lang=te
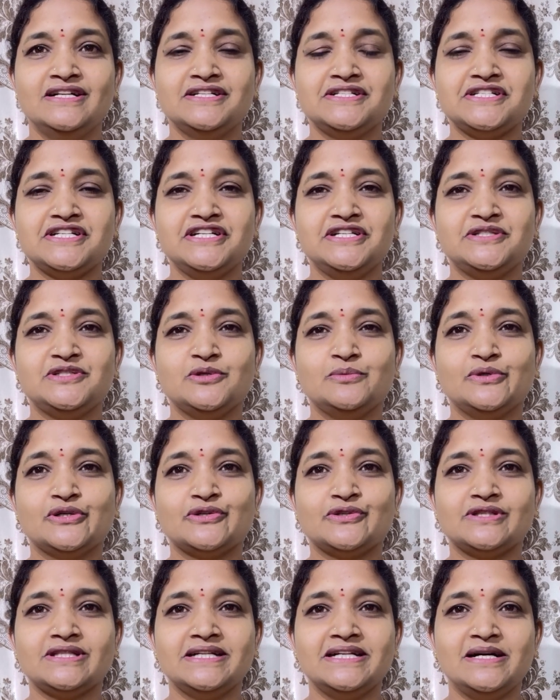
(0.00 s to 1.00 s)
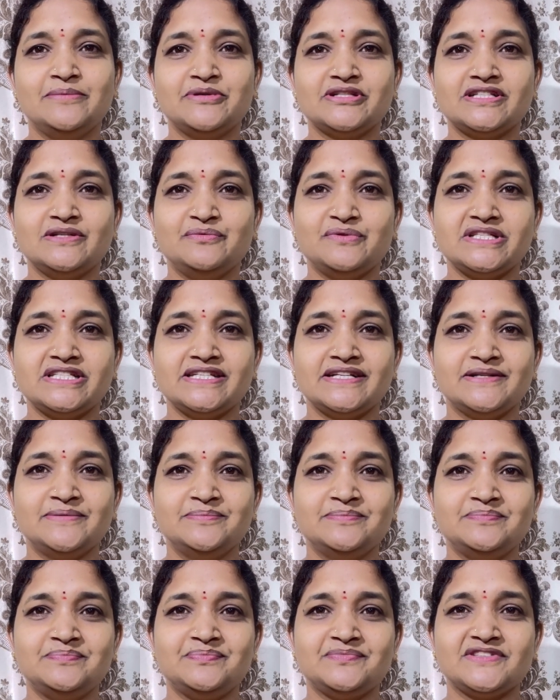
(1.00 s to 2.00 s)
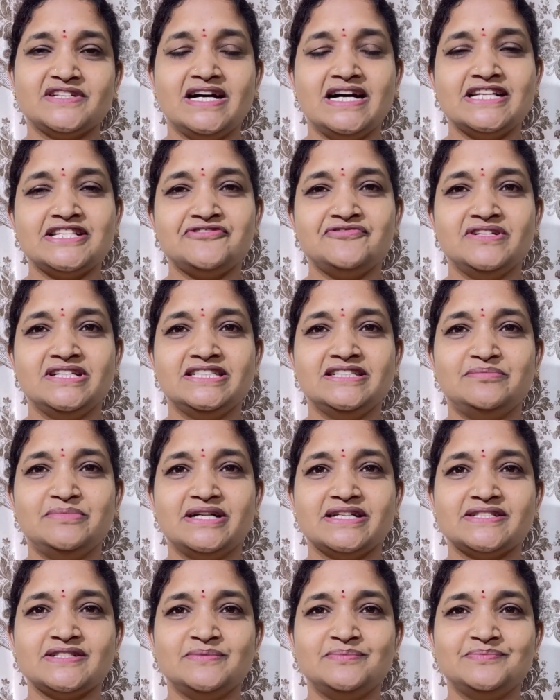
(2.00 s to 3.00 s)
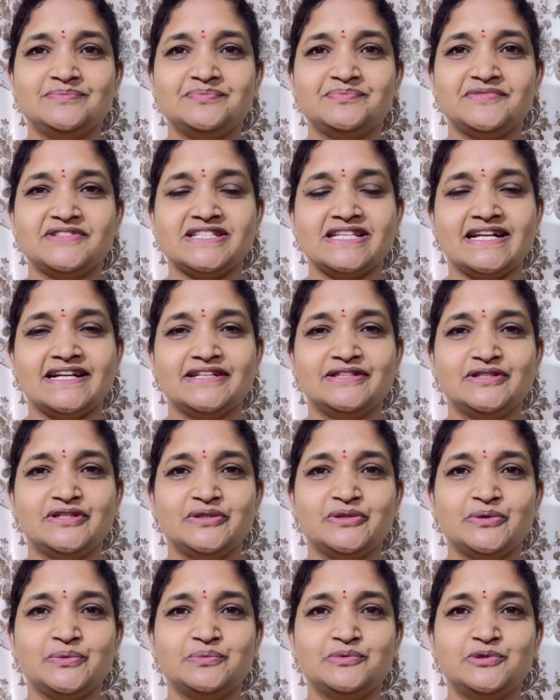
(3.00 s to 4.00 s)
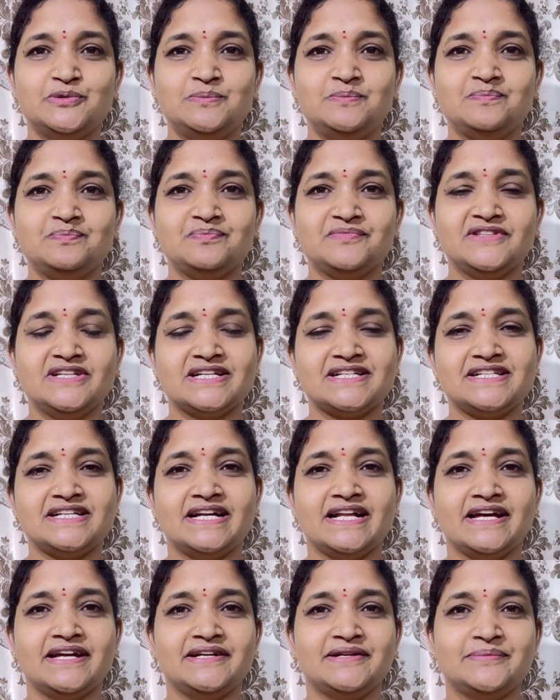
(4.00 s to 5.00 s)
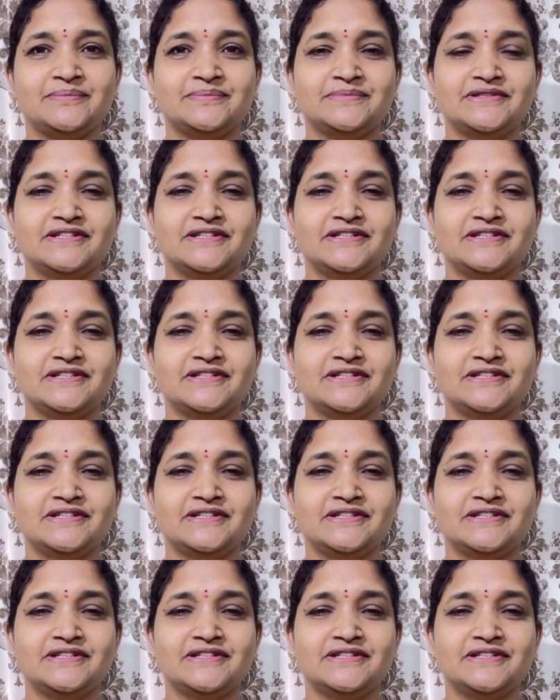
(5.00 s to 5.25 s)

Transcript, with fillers: శ్రీ శుభకృతనామ సంవత్సరం ఆశ్వీజమాసం మాసం శరదృతువు దక్షిణాయనం